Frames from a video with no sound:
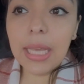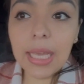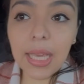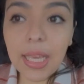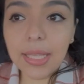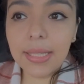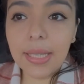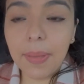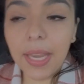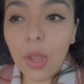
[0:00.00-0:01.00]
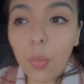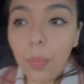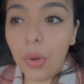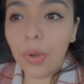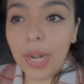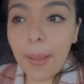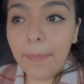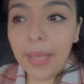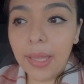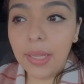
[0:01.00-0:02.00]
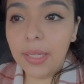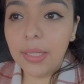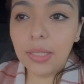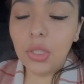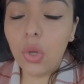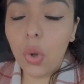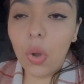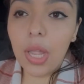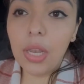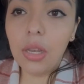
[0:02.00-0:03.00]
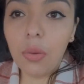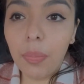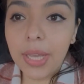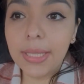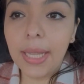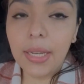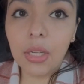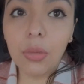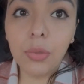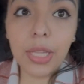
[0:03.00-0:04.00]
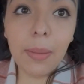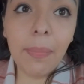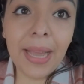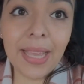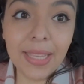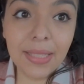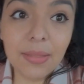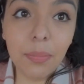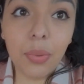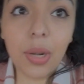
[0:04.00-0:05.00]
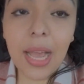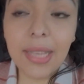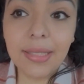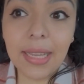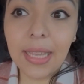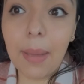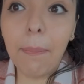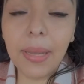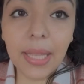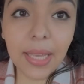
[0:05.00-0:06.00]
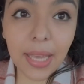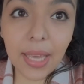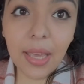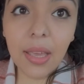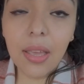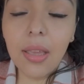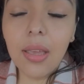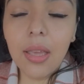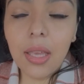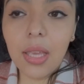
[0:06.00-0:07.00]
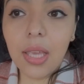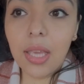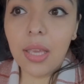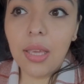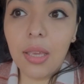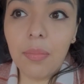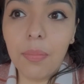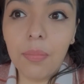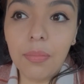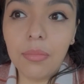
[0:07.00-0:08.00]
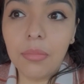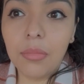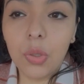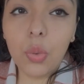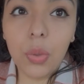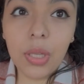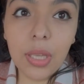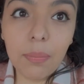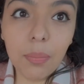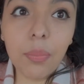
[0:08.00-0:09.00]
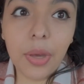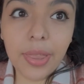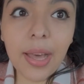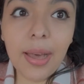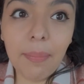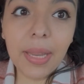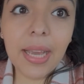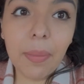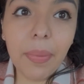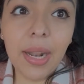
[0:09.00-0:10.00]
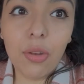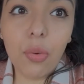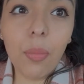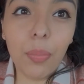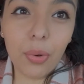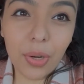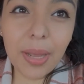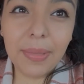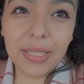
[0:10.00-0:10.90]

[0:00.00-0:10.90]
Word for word: Y si viene un programa, no, él no puede salir como del país por, hasta que aplique y, pueda aplicar para el nuevo programa,